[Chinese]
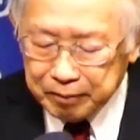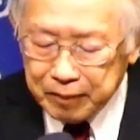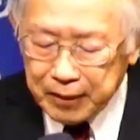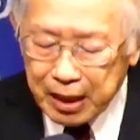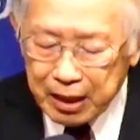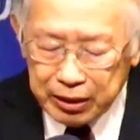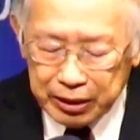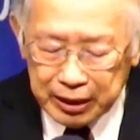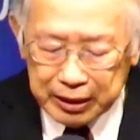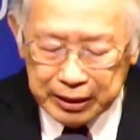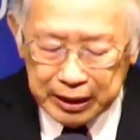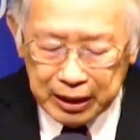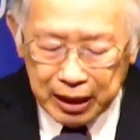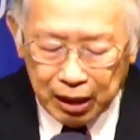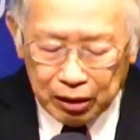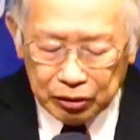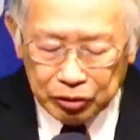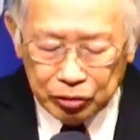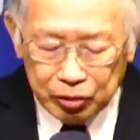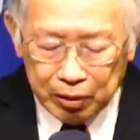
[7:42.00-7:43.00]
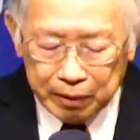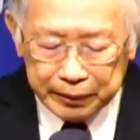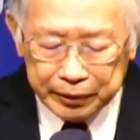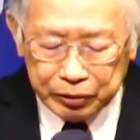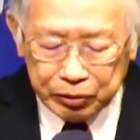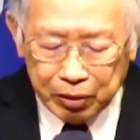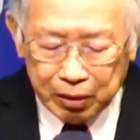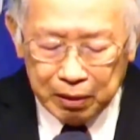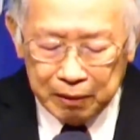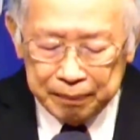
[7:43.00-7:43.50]
圣经告诉我们
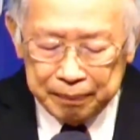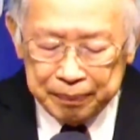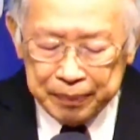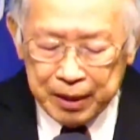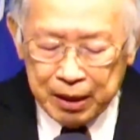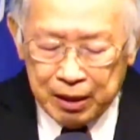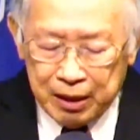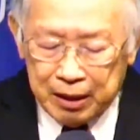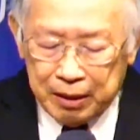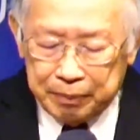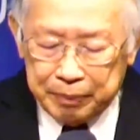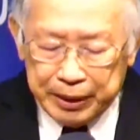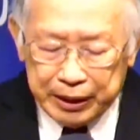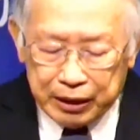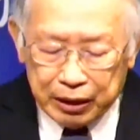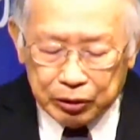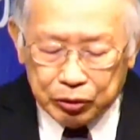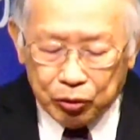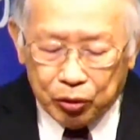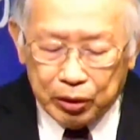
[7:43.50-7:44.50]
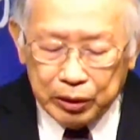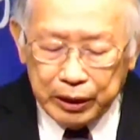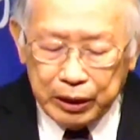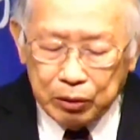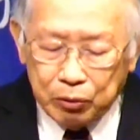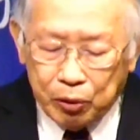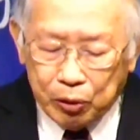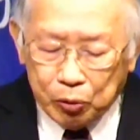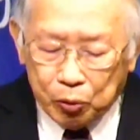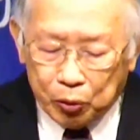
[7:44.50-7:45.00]
说。彼得说：“因
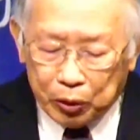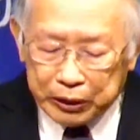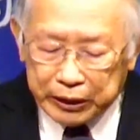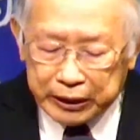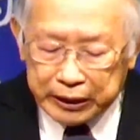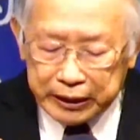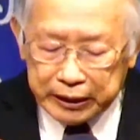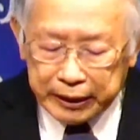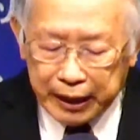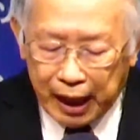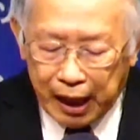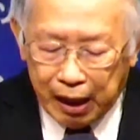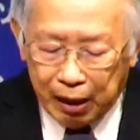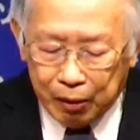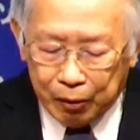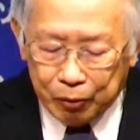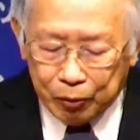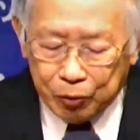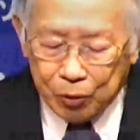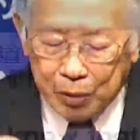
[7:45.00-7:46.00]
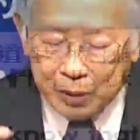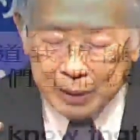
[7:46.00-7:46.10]
为我知道，我